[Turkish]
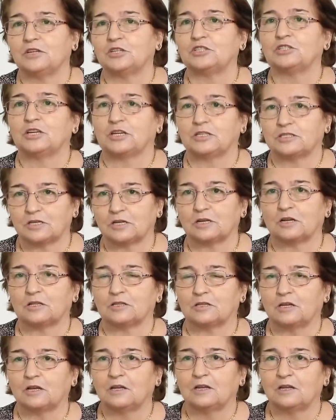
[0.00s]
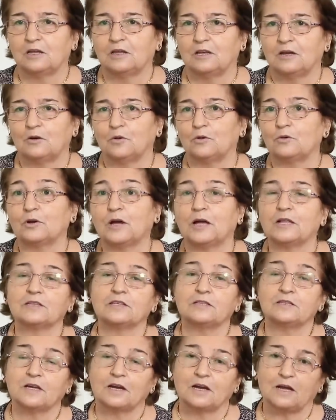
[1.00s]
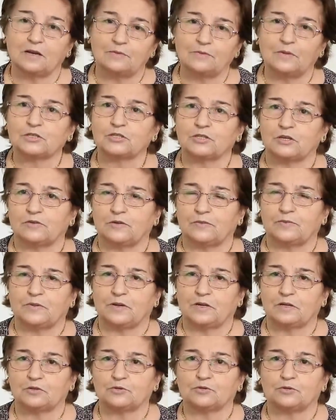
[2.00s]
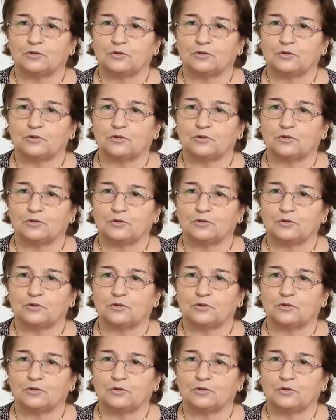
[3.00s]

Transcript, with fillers: vereceğiz herhalde. Onun altında kalmak cevaplarının